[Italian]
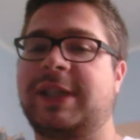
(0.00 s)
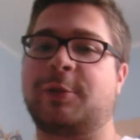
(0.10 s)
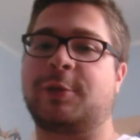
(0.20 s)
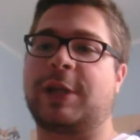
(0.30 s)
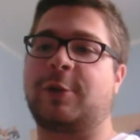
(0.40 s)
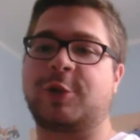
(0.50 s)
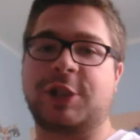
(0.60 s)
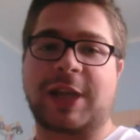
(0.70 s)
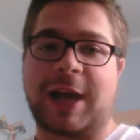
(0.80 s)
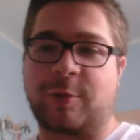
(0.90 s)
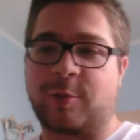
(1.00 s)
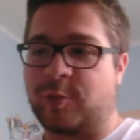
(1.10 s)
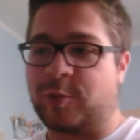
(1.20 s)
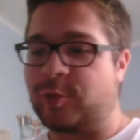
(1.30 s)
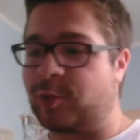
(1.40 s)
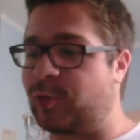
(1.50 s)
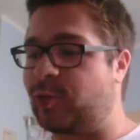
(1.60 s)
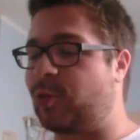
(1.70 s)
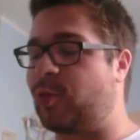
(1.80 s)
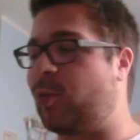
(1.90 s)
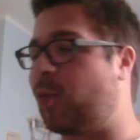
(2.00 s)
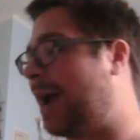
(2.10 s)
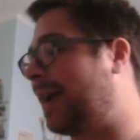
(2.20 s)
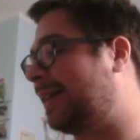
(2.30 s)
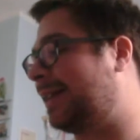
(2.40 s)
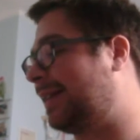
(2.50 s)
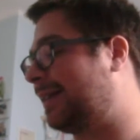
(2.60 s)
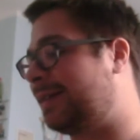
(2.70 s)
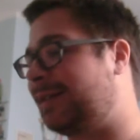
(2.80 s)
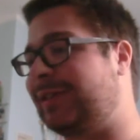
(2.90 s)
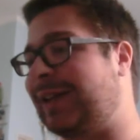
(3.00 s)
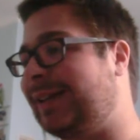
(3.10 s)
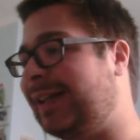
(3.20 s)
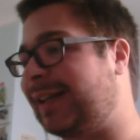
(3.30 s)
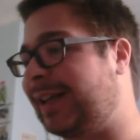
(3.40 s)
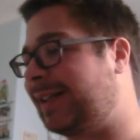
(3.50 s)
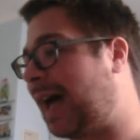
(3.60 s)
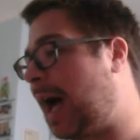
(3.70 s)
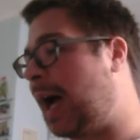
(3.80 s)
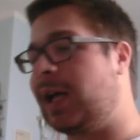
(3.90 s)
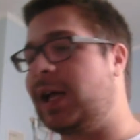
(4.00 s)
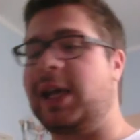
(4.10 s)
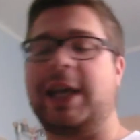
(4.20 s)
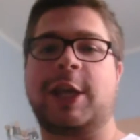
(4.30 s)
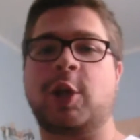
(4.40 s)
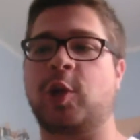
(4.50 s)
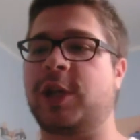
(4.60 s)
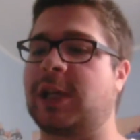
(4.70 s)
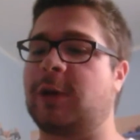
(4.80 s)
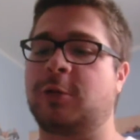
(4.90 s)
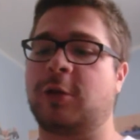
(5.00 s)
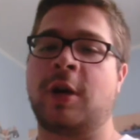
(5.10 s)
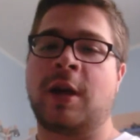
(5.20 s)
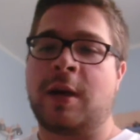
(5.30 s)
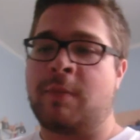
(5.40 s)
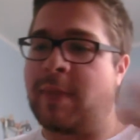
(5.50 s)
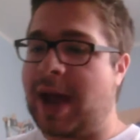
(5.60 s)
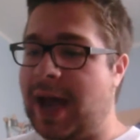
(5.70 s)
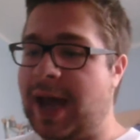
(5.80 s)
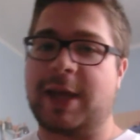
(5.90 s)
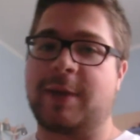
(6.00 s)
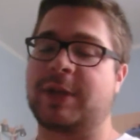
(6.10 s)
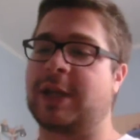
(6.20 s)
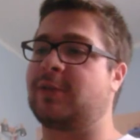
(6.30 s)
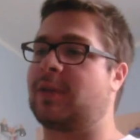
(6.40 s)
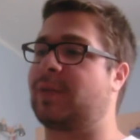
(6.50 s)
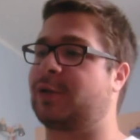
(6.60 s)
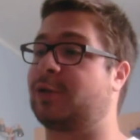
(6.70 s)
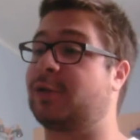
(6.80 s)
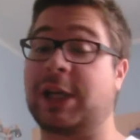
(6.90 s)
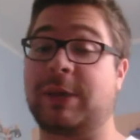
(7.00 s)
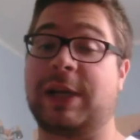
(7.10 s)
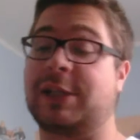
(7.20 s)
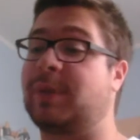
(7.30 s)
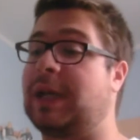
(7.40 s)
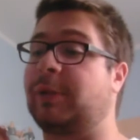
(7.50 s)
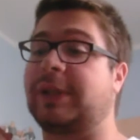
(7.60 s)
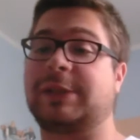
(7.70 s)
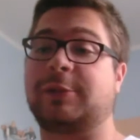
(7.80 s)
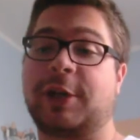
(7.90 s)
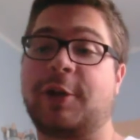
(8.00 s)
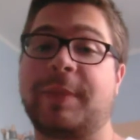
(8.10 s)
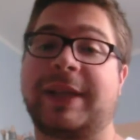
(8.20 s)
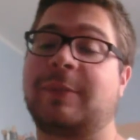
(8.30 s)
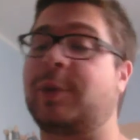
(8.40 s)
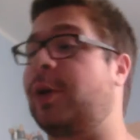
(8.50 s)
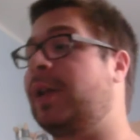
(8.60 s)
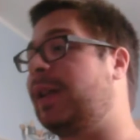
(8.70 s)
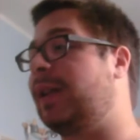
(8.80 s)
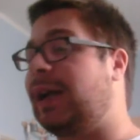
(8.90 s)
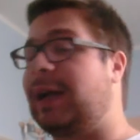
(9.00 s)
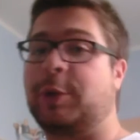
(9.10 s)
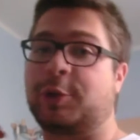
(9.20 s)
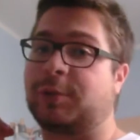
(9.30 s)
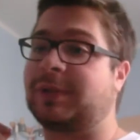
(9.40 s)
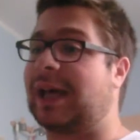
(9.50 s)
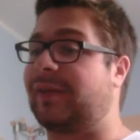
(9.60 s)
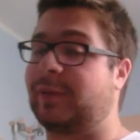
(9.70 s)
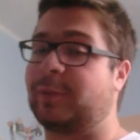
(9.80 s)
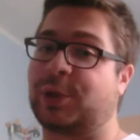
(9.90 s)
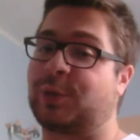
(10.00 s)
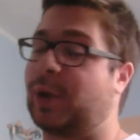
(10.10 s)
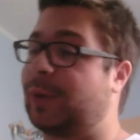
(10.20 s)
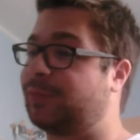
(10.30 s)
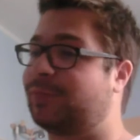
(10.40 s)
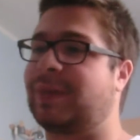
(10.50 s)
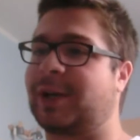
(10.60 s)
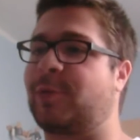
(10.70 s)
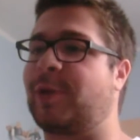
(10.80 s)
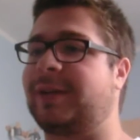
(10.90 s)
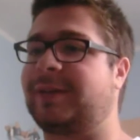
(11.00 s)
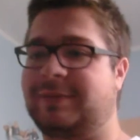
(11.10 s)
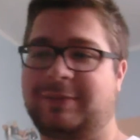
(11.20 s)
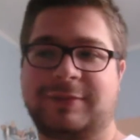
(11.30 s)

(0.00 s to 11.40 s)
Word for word: seguono da non si sa quanta eternità e io non li saluto mai e mi sento una persona orribile, ci parliamo tantissimo nei commenti, però almeno salutarvi per quel, per quel